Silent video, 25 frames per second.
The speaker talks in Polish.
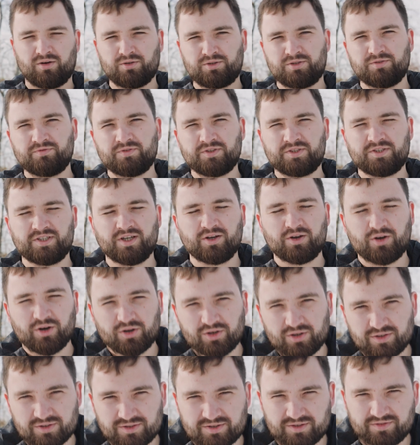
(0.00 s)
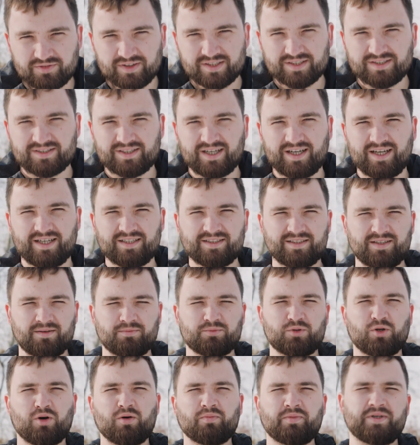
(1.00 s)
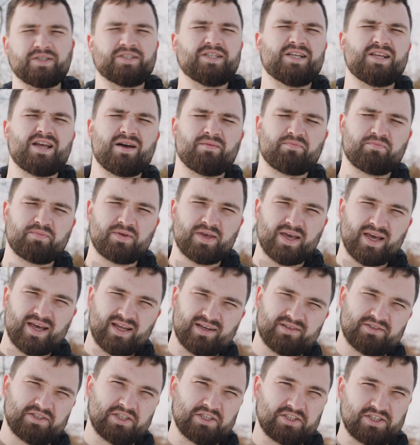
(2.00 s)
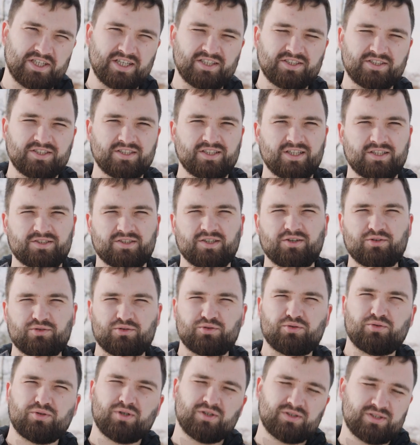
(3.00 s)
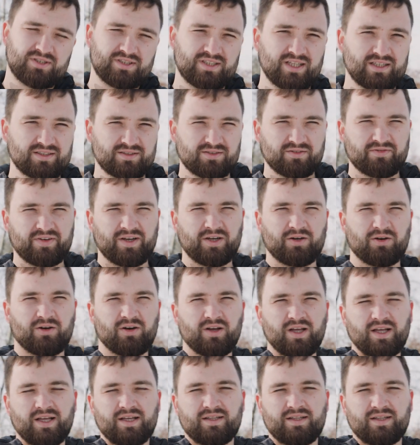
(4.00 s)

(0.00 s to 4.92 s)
Oczywiście gorąco Was zachęcam do obejrzenia pierwszej części naszego długodystansowego